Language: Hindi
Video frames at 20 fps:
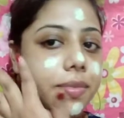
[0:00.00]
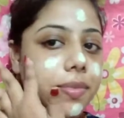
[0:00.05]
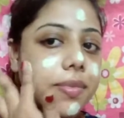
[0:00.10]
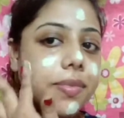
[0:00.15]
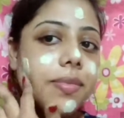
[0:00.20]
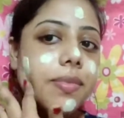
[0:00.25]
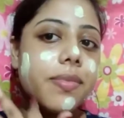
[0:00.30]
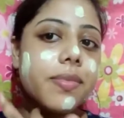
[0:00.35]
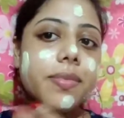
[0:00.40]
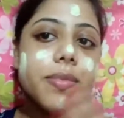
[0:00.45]

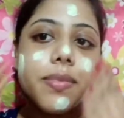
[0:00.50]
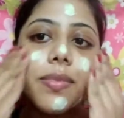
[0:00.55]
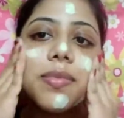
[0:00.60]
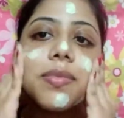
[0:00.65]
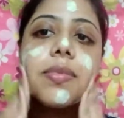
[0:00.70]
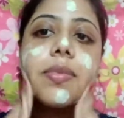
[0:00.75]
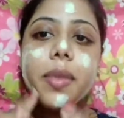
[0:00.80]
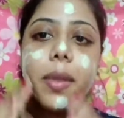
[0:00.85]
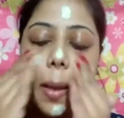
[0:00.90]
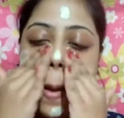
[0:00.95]
फेस पे डॉट
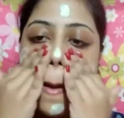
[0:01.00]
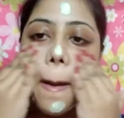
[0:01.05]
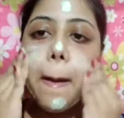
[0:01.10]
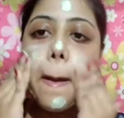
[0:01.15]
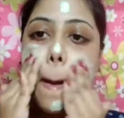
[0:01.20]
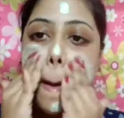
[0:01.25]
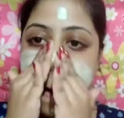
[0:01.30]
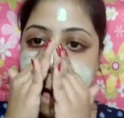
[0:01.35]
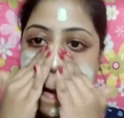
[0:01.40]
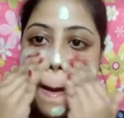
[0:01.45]
डॉट करके
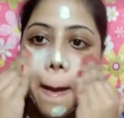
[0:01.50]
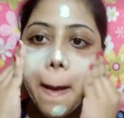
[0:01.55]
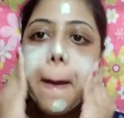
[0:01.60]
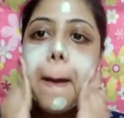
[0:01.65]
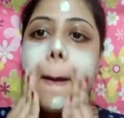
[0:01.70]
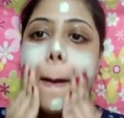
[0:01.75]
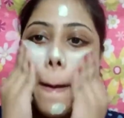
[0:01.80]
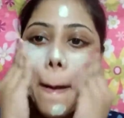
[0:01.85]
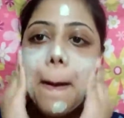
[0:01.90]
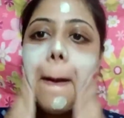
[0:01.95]
ऐसे
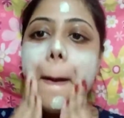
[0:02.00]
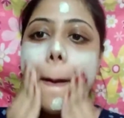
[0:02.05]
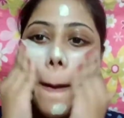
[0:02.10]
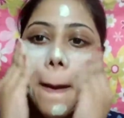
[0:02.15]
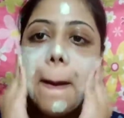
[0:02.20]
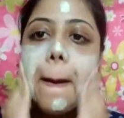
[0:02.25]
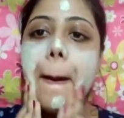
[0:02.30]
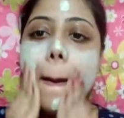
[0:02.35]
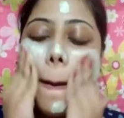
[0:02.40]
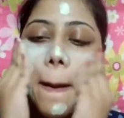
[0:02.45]
फैला लीजिए
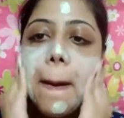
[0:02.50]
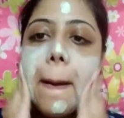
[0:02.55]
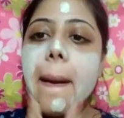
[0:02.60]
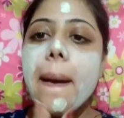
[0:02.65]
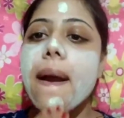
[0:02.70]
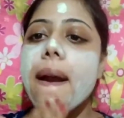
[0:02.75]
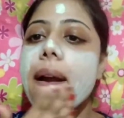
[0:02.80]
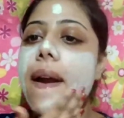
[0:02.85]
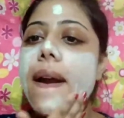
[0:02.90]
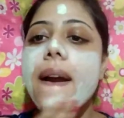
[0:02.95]

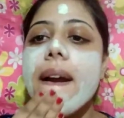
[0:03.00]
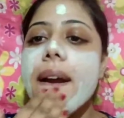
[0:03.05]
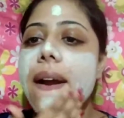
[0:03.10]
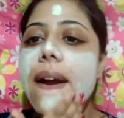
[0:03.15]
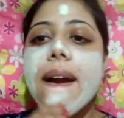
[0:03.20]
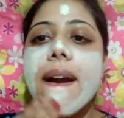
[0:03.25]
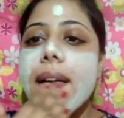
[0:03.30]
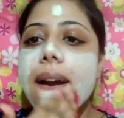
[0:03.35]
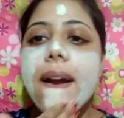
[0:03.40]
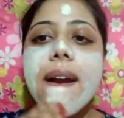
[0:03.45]
और यू
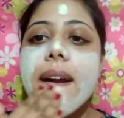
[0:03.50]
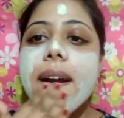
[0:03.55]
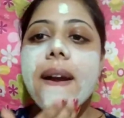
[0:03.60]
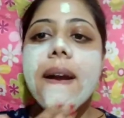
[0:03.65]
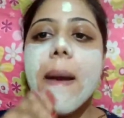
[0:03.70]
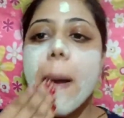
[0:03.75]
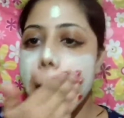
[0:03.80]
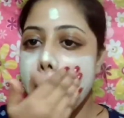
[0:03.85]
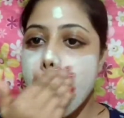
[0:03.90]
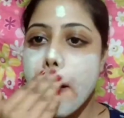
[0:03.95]
नो स्टार्ट
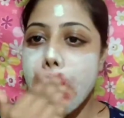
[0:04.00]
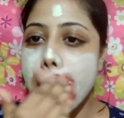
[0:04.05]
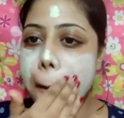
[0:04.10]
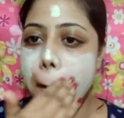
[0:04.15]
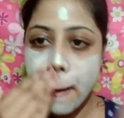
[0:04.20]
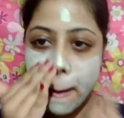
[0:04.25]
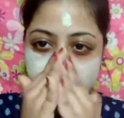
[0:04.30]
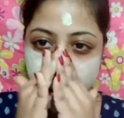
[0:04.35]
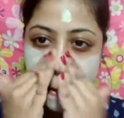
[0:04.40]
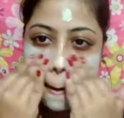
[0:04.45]
स्क्रबिंग